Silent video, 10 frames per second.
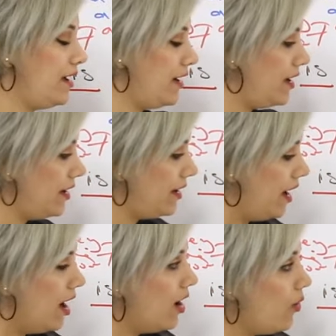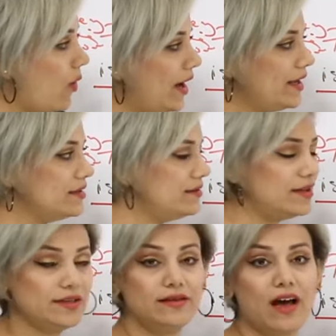آه هواي
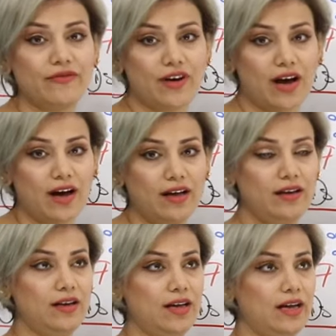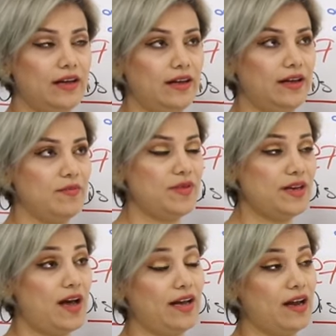عند عندنا افعال آه
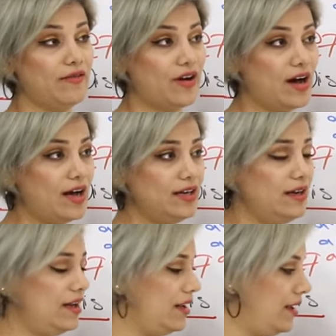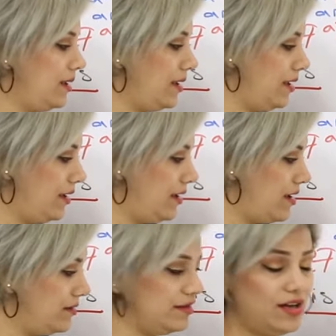مثل هاي الافعال
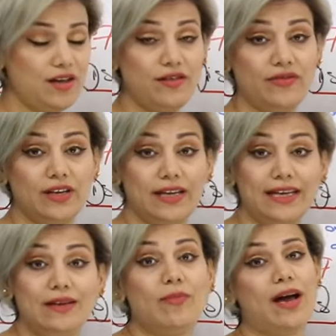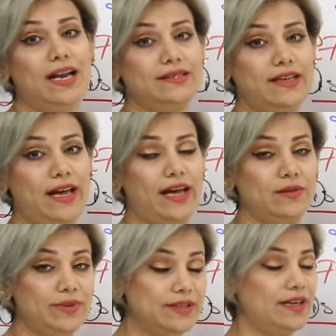آه تنحذف الاي e مالتها
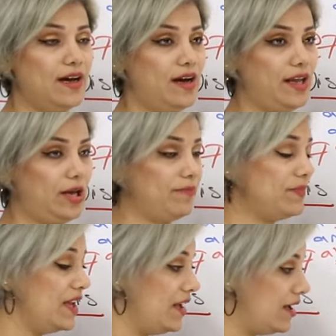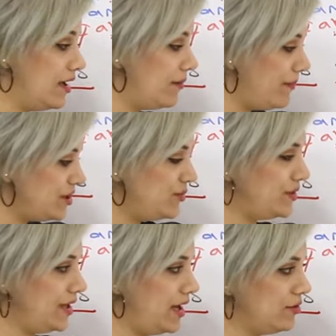بالنهايه ما
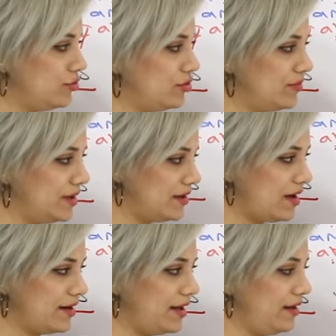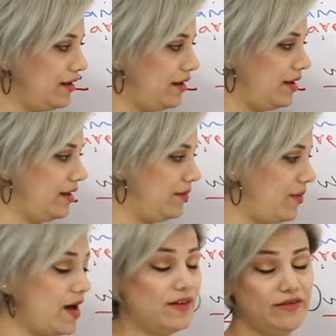جبتها لكم هنا آه،
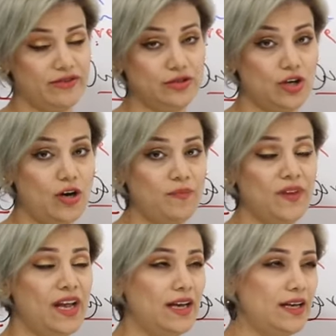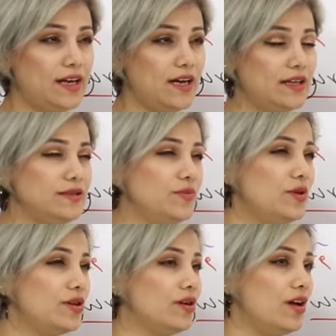بهذا الفيديو لان انا
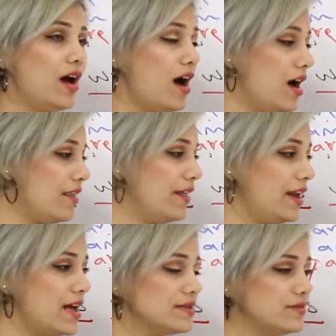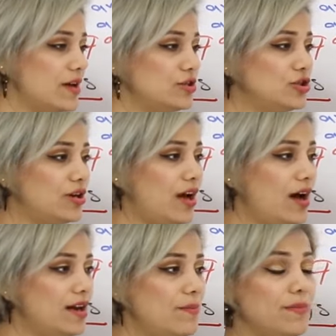اعتبر هذا لازم
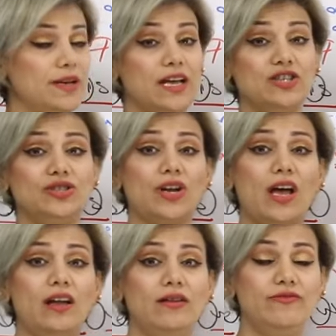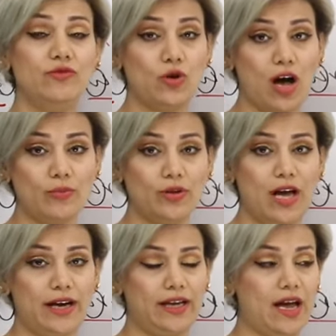اشرحه لما اشرح
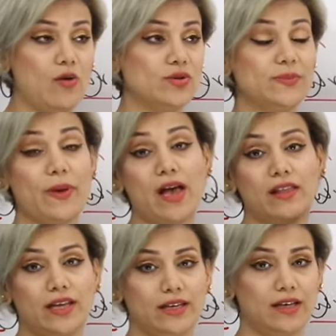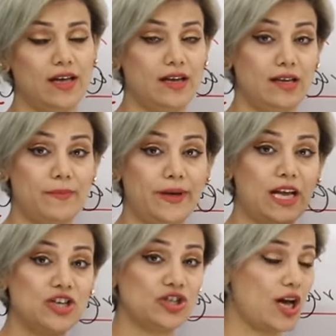الفوكابولاري او سبيلينج
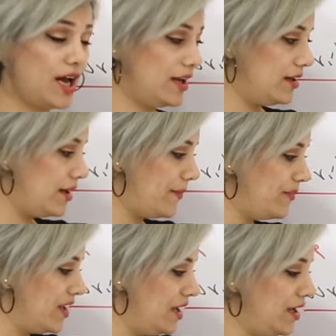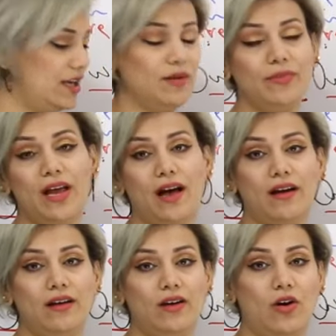لما اشرح الاملاء
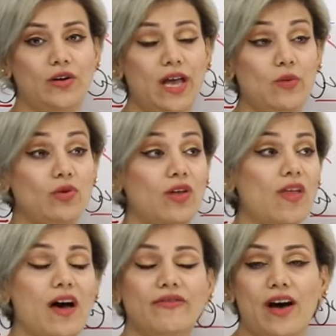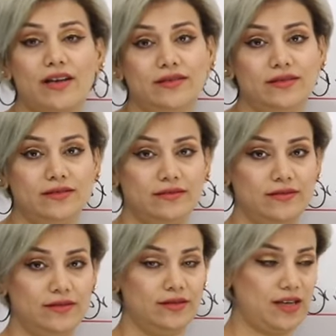اوكي والاضافات
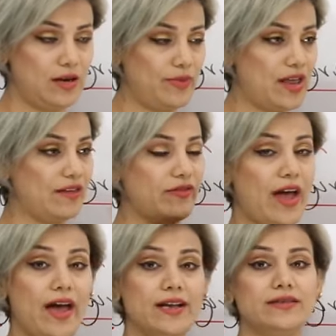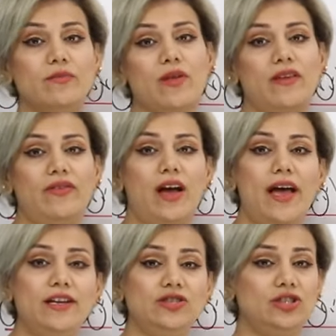يعني لما اضيف اس لما اضيف
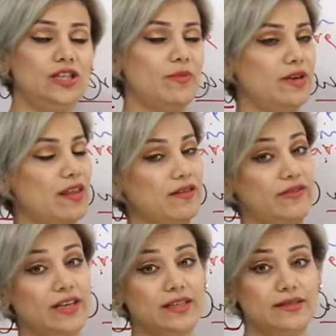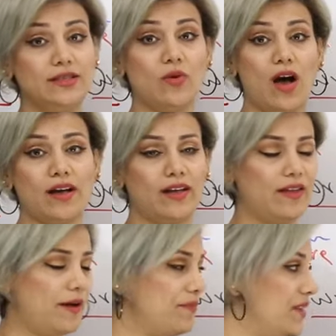ان جي لما اضيف اي دي
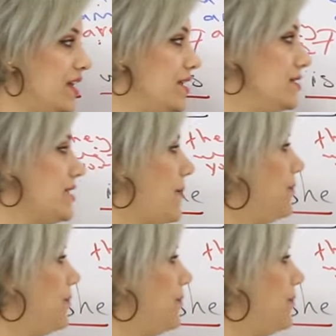وهكذا زين